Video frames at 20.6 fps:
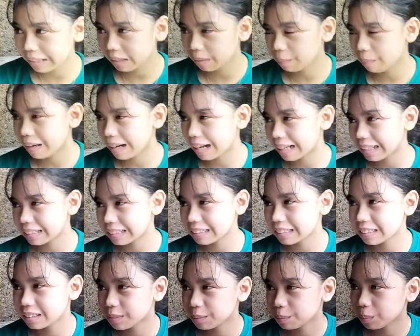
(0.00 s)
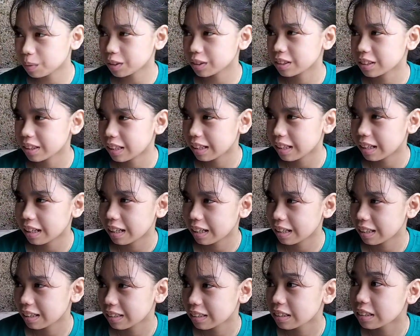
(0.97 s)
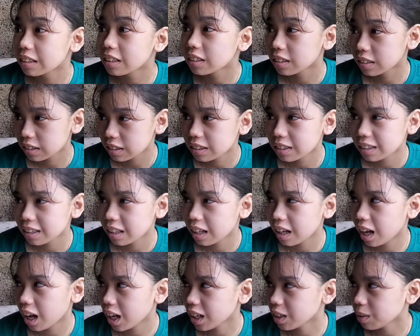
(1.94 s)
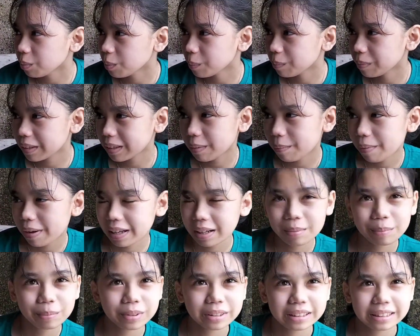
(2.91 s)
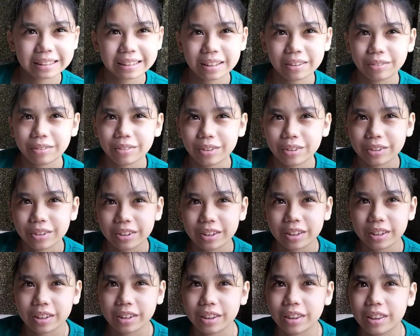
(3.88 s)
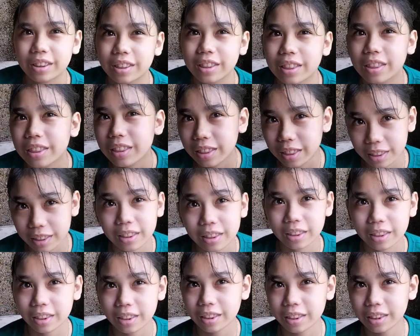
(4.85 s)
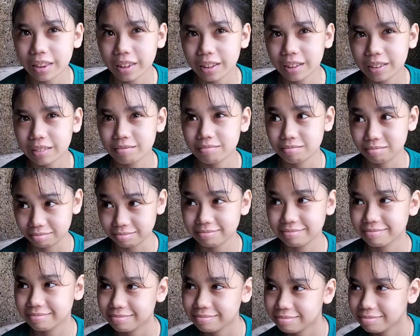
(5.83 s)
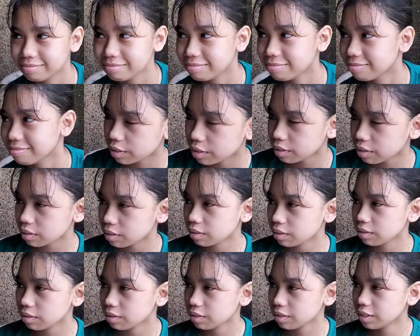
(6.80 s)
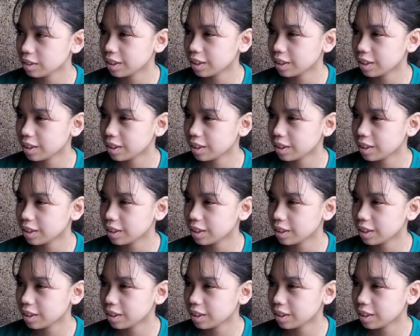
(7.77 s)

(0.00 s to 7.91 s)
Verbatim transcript: May libangan na din po siya. May libangan? Anong libangan niya namin? Ano po, pero po ng cellphone. Ah, cellphone na? Marunong siya maggamit ng cellphone? Hmm.